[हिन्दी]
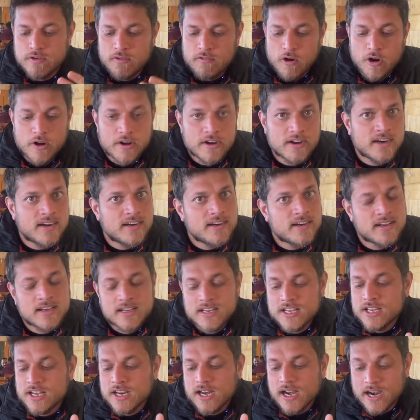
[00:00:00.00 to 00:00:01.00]
I've ordered
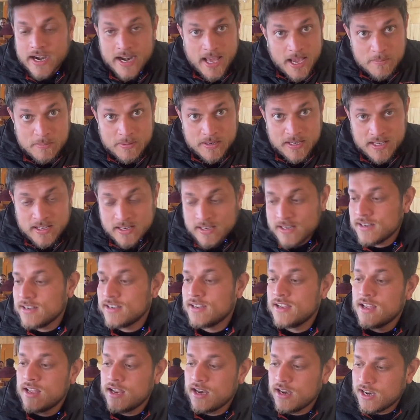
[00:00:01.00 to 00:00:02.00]
kadai paneer,
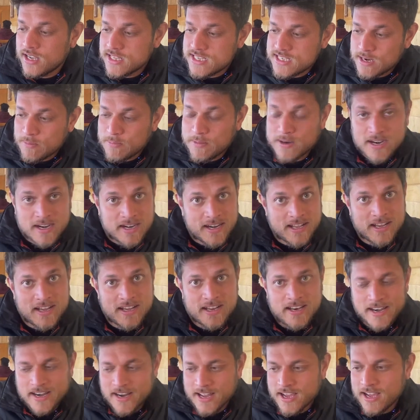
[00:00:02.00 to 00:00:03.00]
lacha paratha,
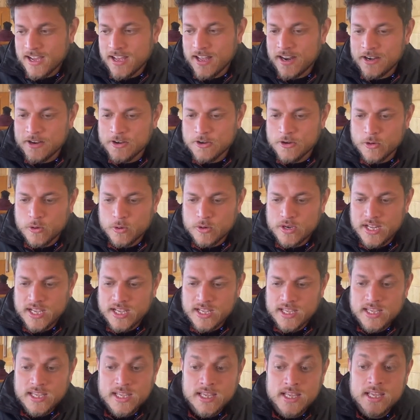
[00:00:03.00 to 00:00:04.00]
naan,
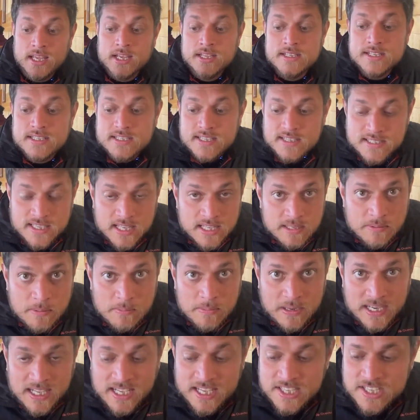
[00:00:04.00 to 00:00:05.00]
roti, जिसके साथ हमें मिली है